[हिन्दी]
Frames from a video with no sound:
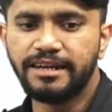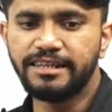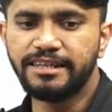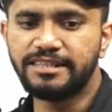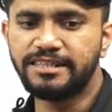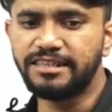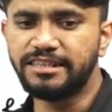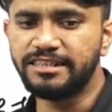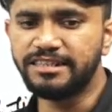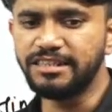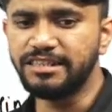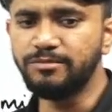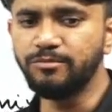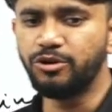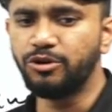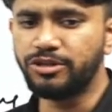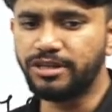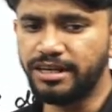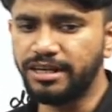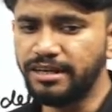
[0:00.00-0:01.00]
हिस्ट्रेसिस
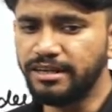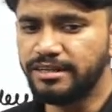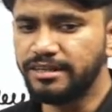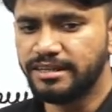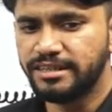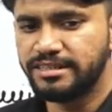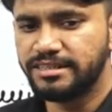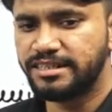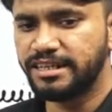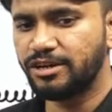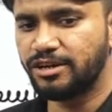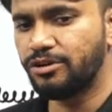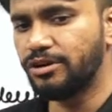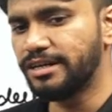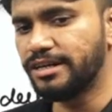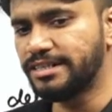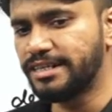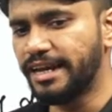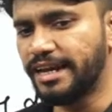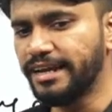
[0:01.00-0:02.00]
मोटर
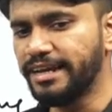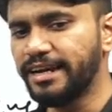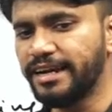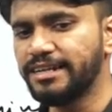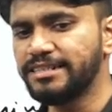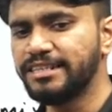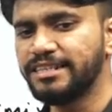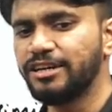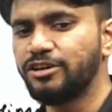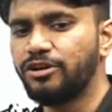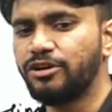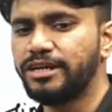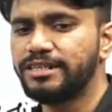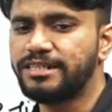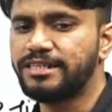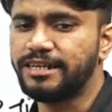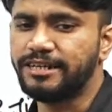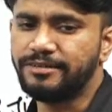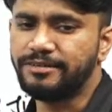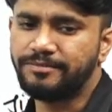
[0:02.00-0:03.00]
सिंक्रोनस है कि
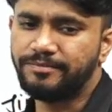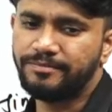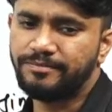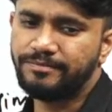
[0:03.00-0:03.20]
असिंक्रोनस है